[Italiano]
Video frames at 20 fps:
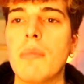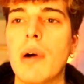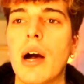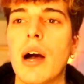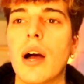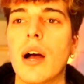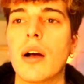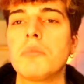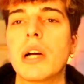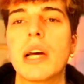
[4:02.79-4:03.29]

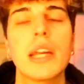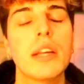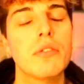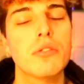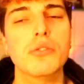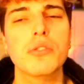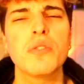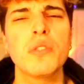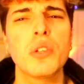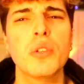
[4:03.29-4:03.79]
ma magari
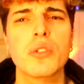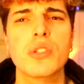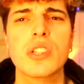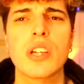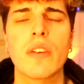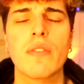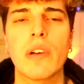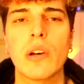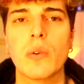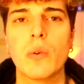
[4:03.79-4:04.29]
questo video non
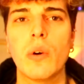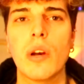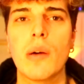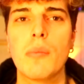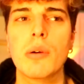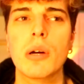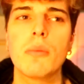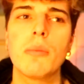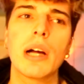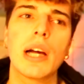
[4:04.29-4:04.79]
serve a nulla,
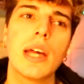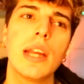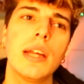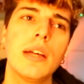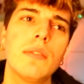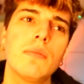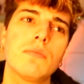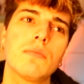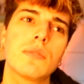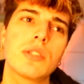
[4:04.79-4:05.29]
però
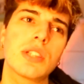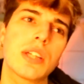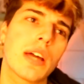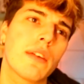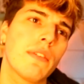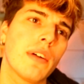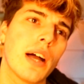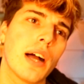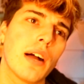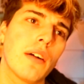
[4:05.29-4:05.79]
magari
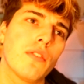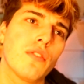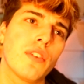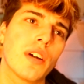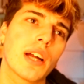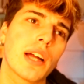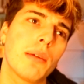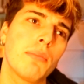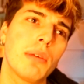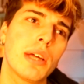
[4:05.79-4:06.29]
serve a
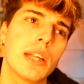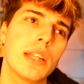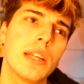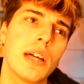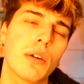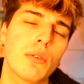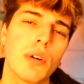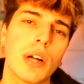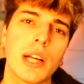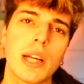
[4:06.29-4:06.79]
far cambiare
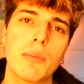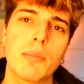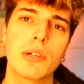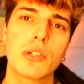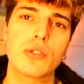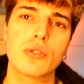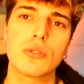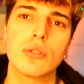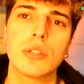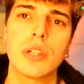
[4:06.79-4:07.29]
idea a qualche
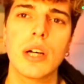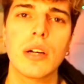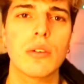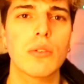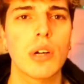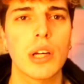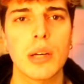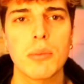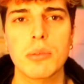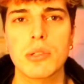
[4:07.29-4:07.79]
persona, a
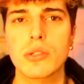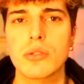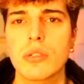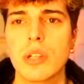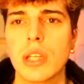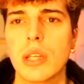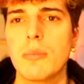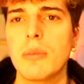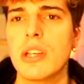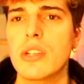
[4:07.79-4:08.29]
qualche
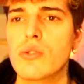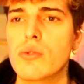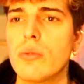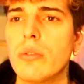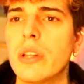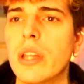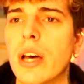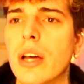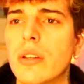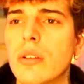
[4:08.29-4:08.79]
persona che mi ha
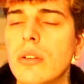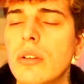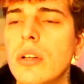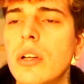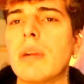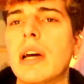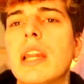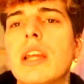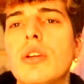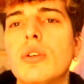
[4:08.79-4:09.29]
insultato,
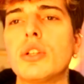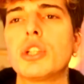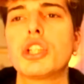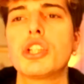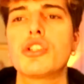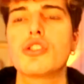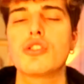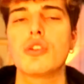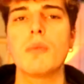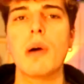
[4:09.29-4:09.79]
magari non
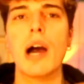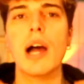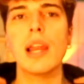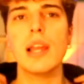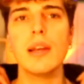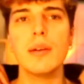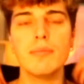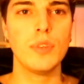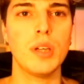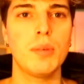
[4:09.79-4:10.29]
ci sto
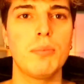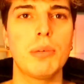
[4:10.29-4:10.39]
male,